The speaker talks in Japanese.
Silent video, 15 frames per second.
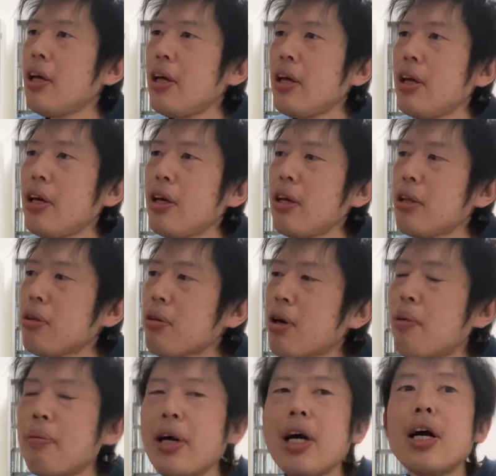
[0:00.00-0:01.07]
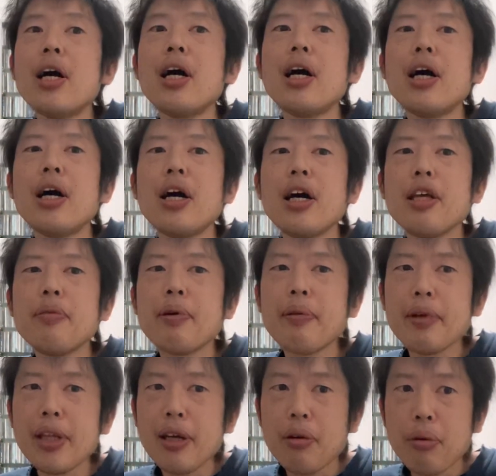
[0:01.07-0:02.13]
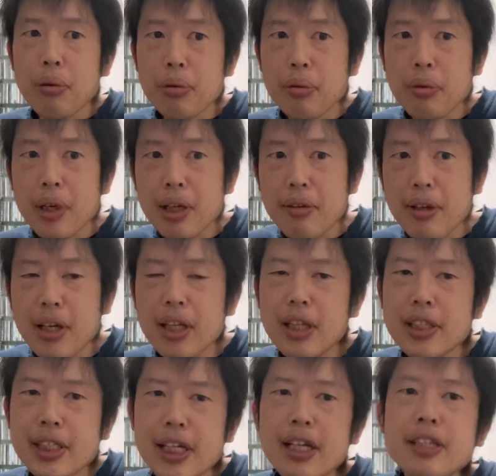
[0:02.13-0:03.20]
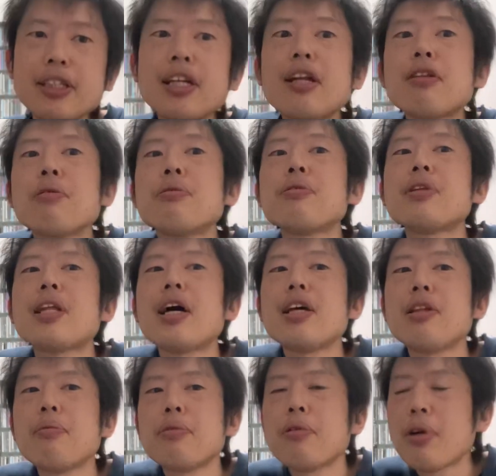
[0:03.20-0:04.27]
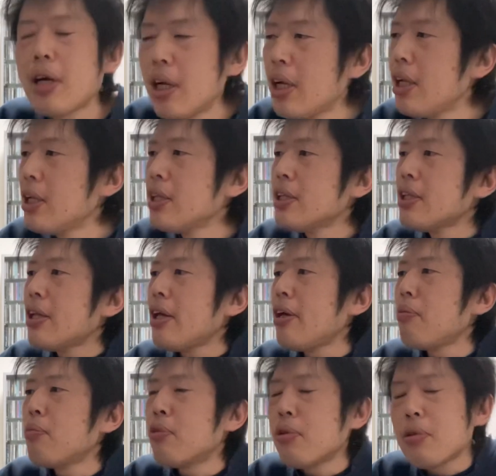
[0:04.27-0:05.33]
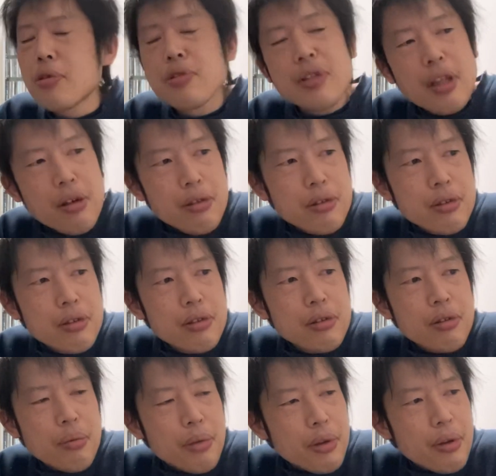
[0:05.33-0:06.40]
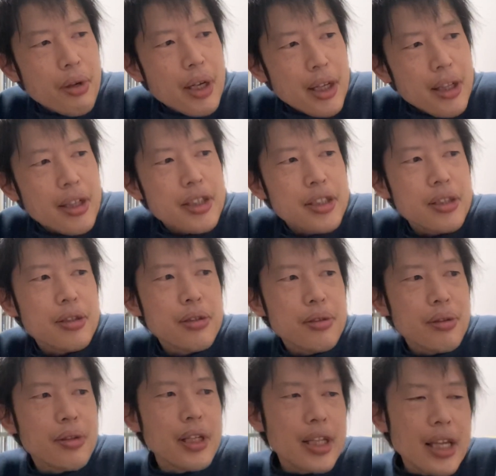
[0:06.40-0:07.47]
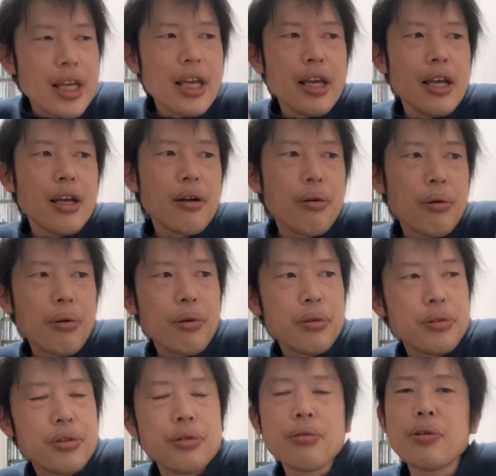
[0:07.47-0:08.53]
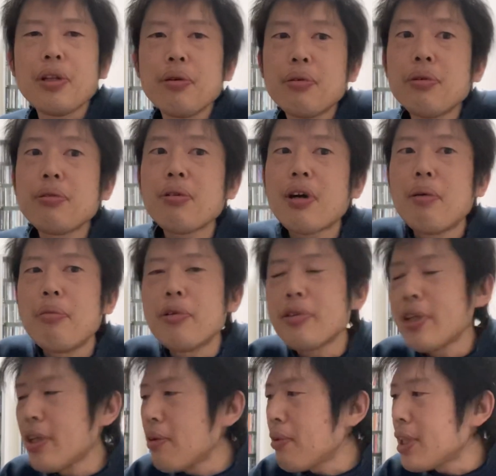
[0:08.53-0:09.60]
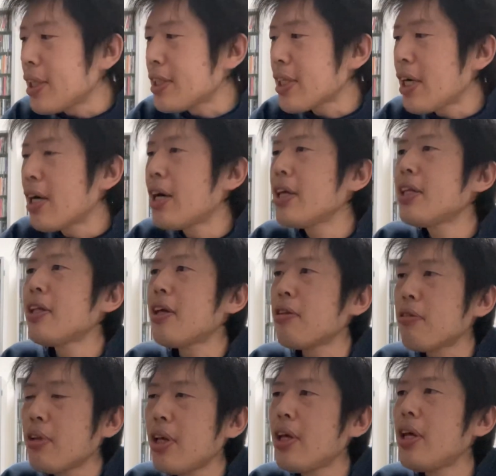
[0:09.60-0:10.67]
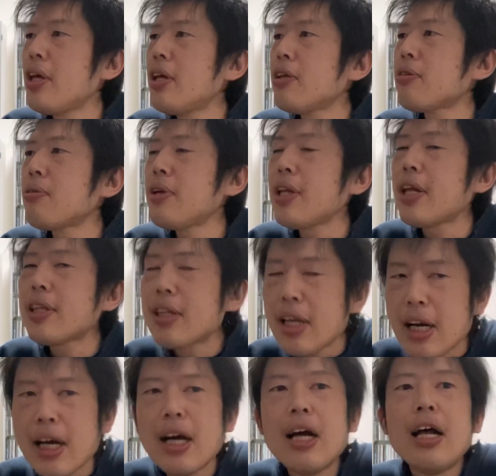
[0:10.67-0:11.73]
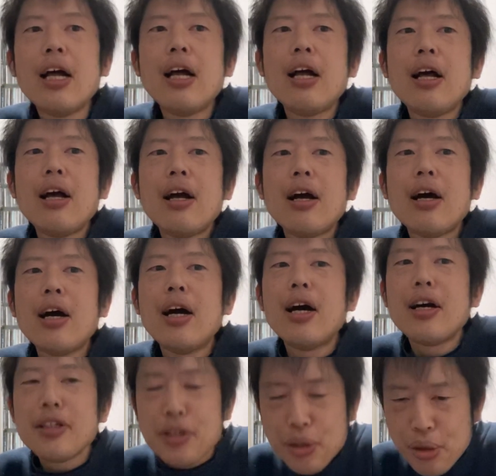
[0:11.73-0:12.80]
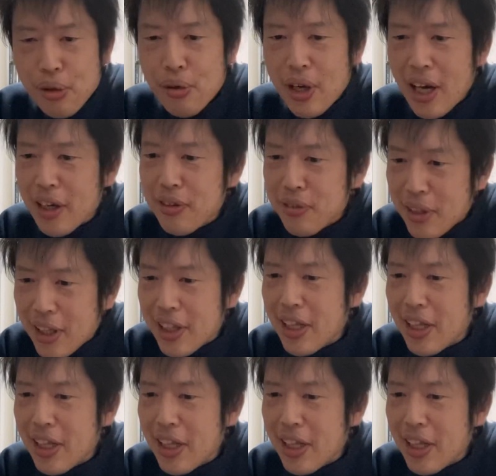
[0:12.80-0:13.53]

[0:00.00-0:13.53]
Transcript: えー、とかまあ、あ今までこう動画の中でチラチラと映ったアイテムとか、えー、もう捨てるのもあれだし、そんなね、えー、こう、中古で売るとかも全然私考えてないので、えー、それだったら、あ需要があるんだっ